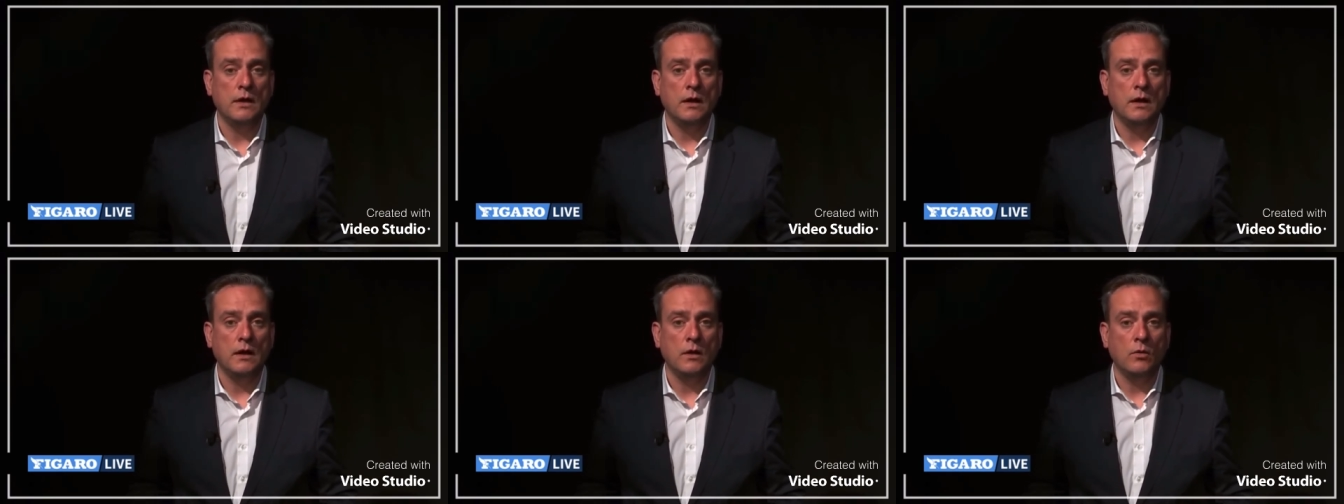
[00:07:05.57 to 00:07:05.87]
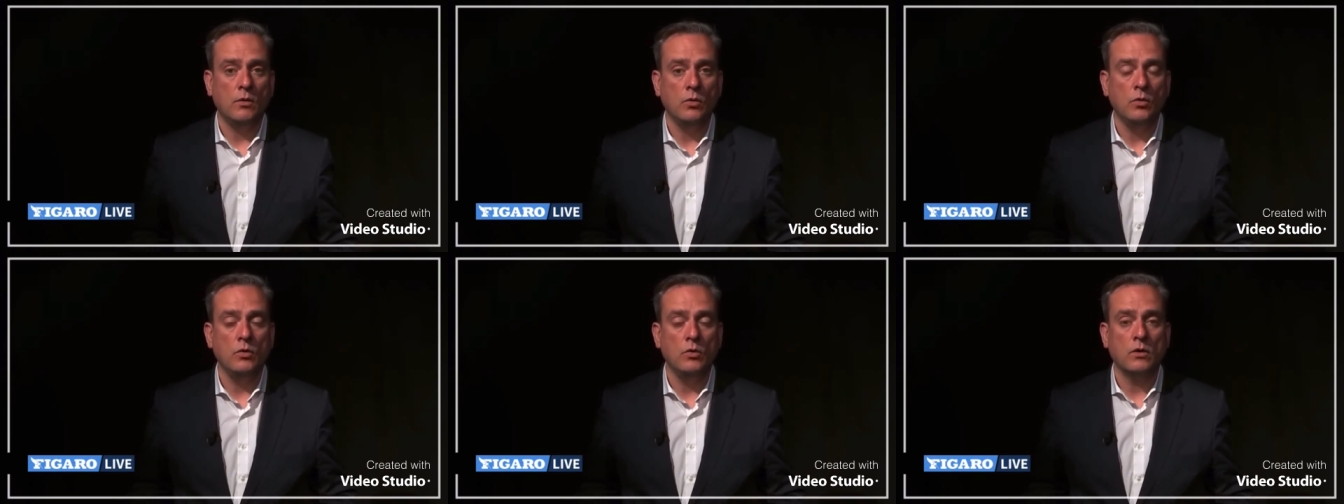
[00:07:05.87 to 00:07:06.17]

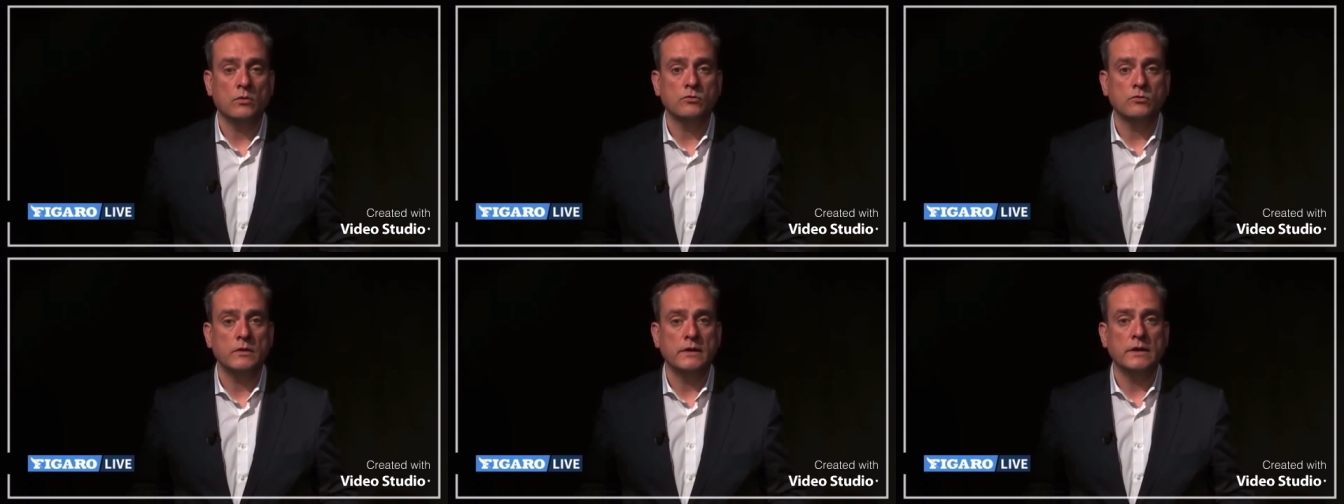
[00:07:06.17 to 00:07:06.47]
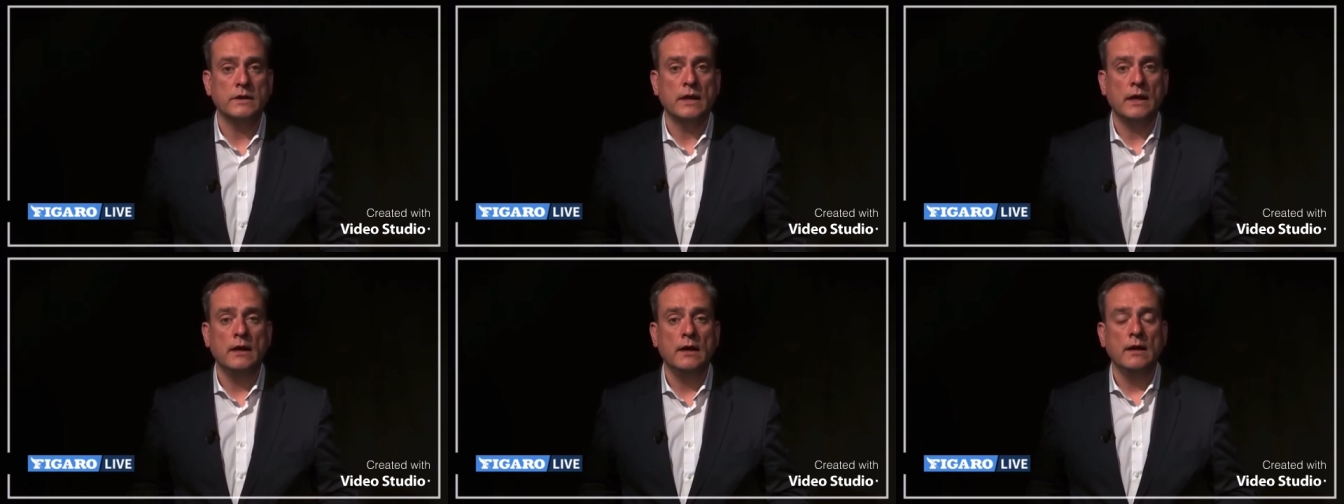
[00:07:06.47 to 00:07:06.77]
rôle, en tous les
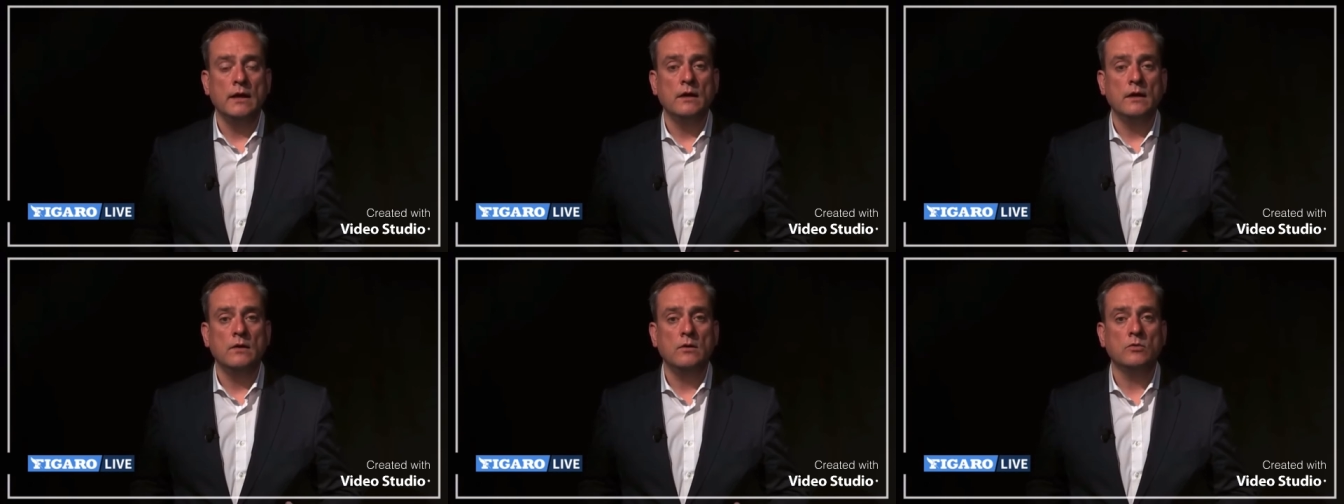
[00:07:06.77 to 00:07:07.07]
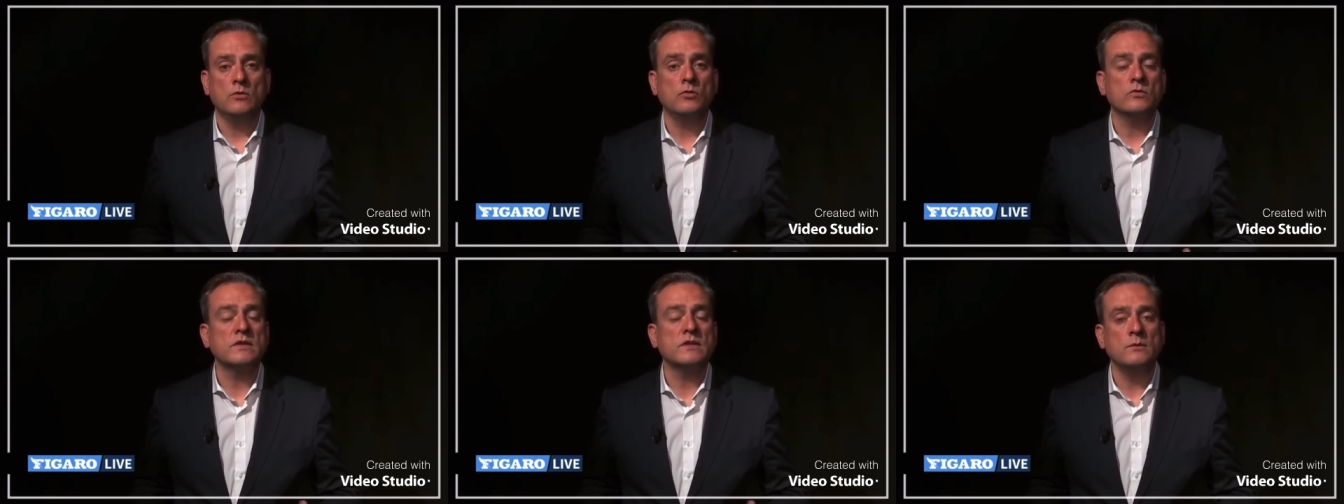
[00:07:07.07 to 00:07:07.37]
cas euh,
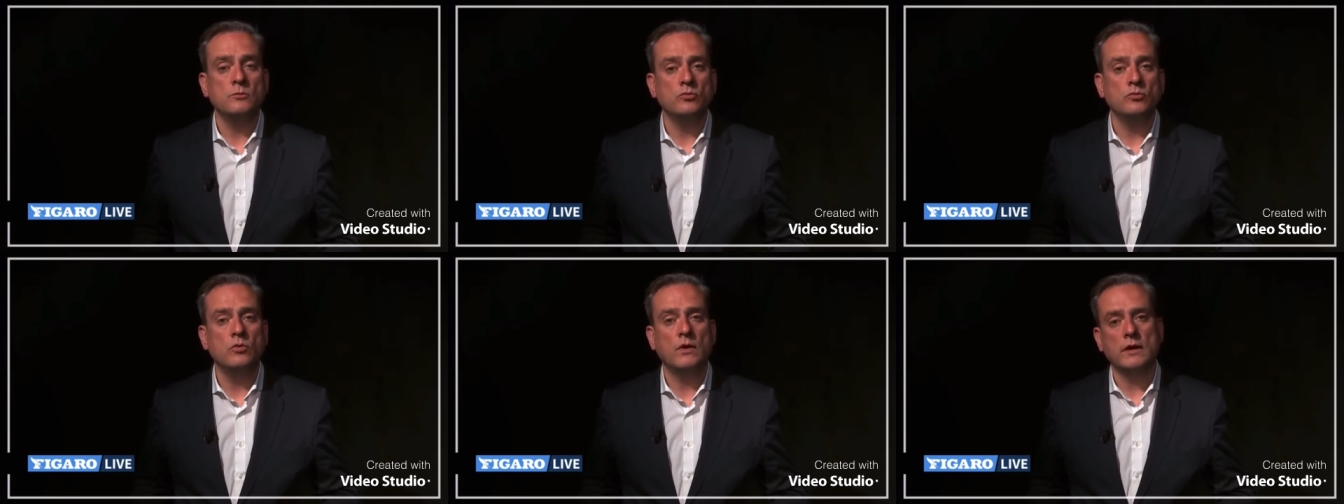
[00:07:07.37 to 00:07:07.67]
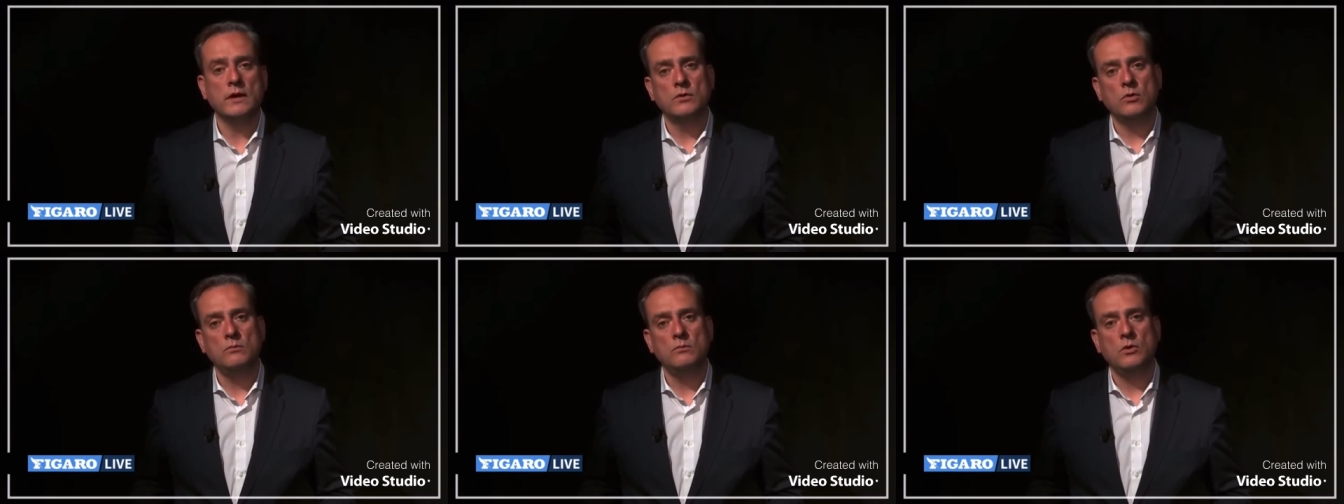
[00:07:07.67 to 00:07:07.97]
contribue au
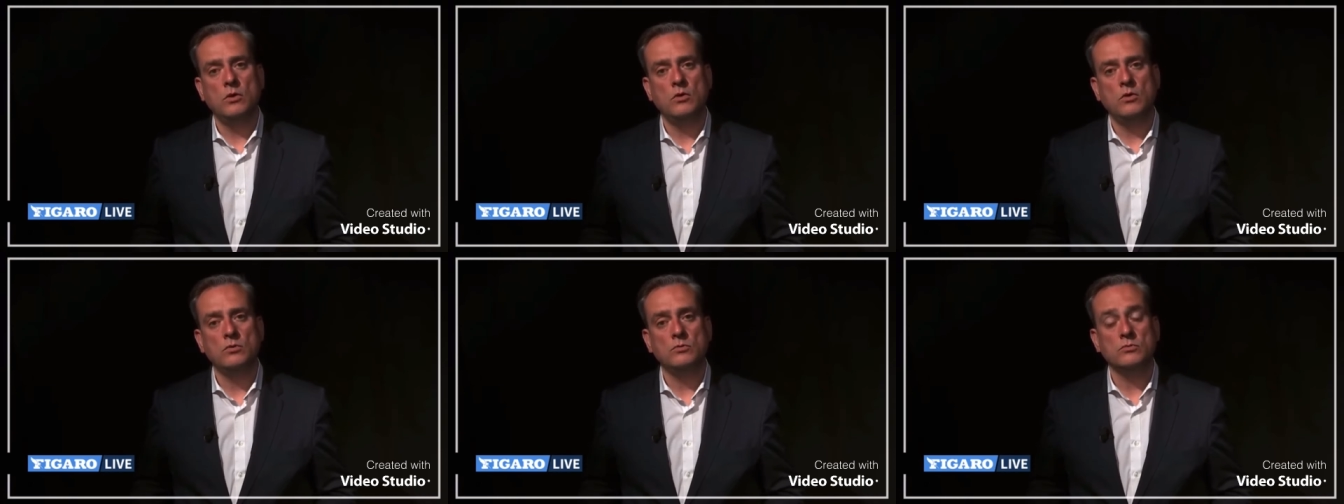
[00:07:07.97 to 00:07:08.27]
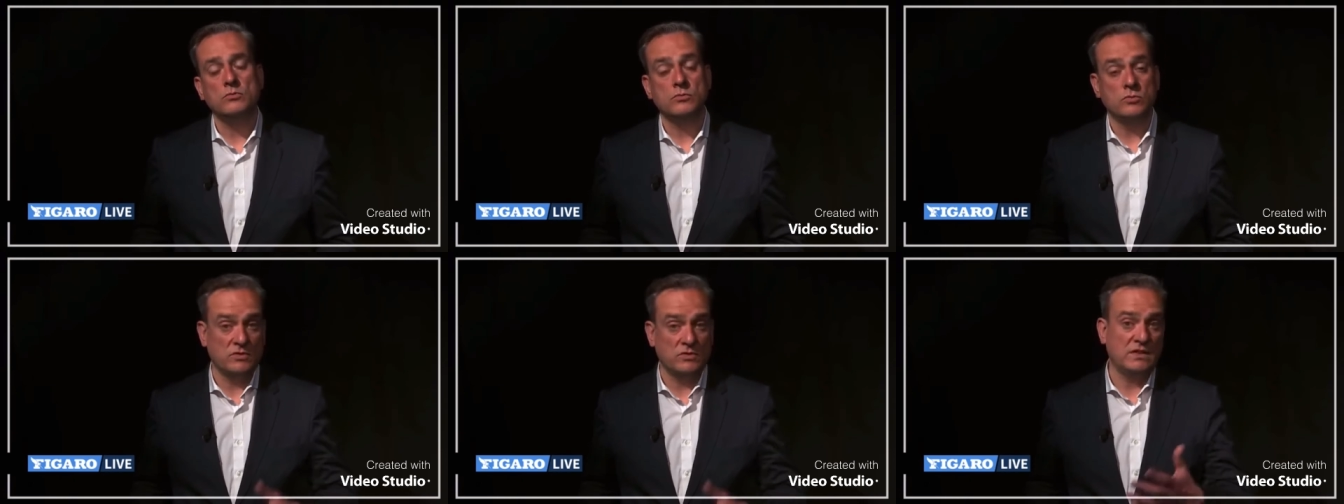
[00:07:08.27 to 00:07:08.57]
règlement
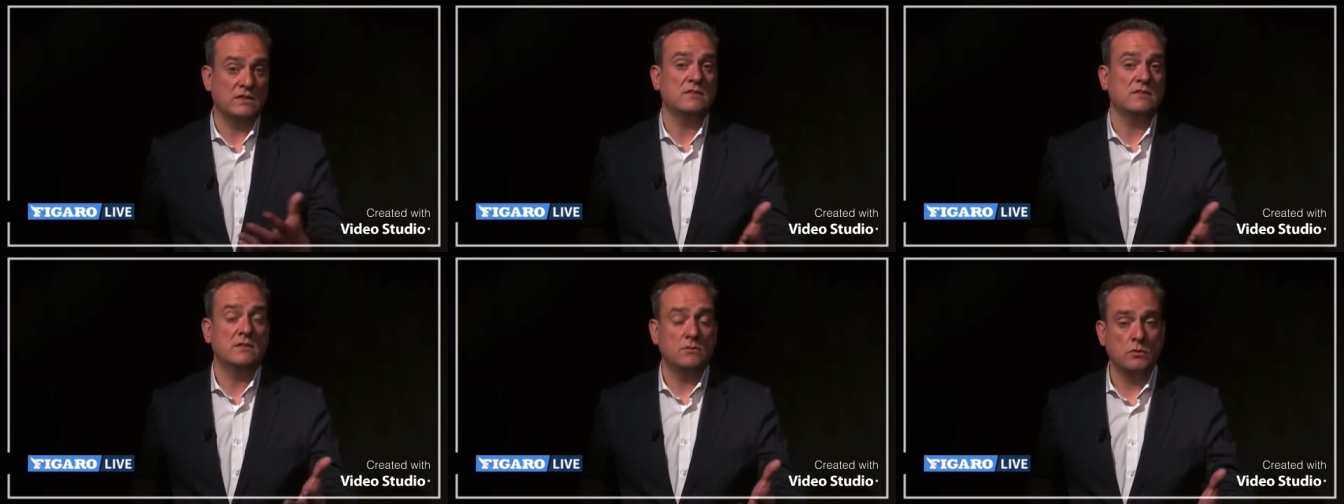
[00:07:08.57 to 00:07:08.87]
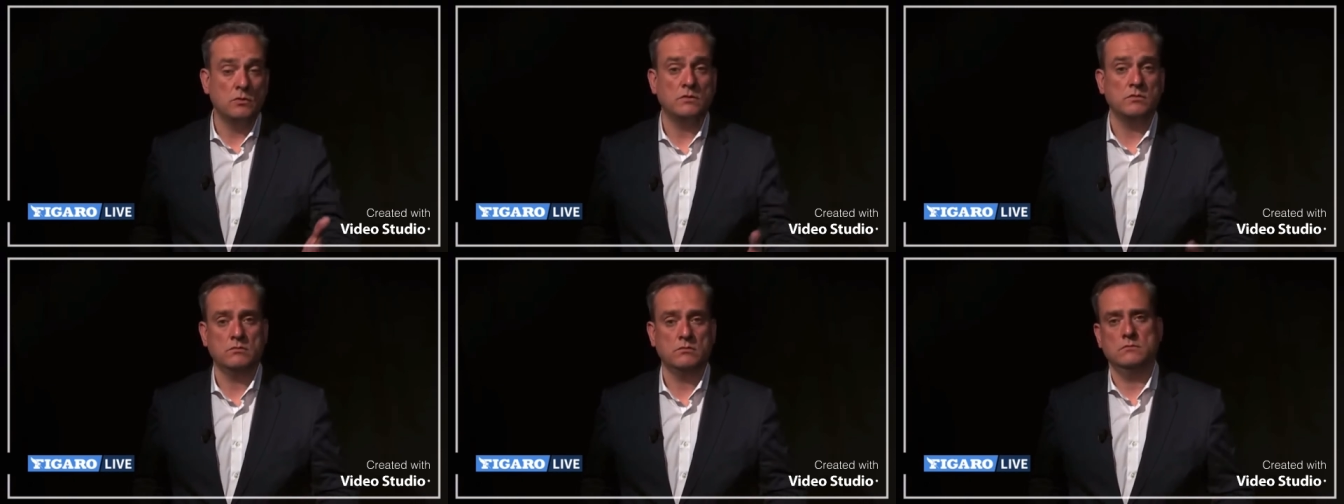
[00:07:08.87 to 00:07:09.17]
de cette
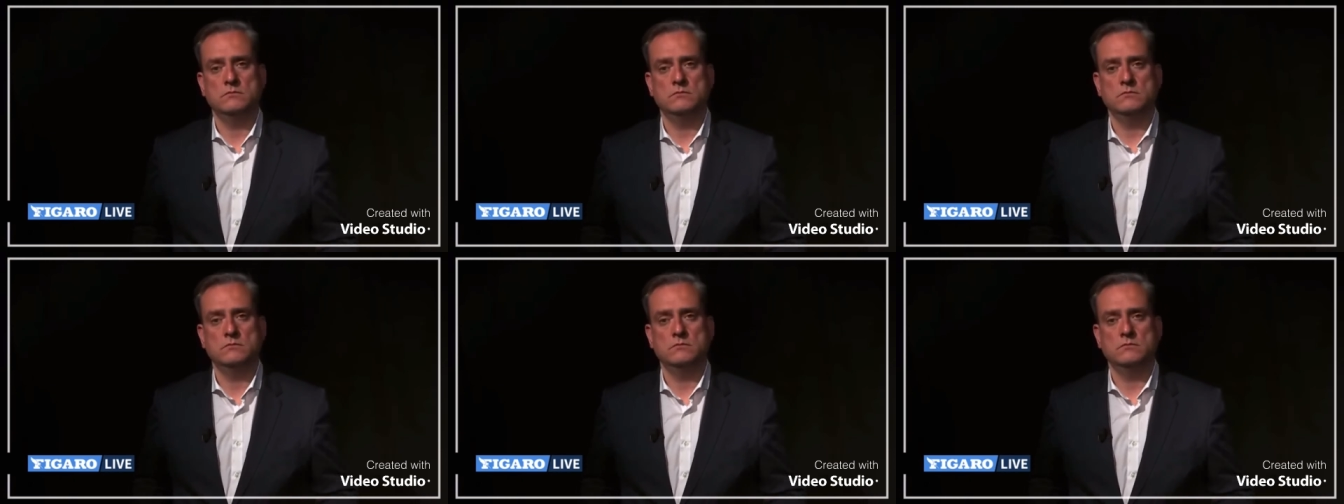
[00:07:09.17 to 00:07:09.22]
situation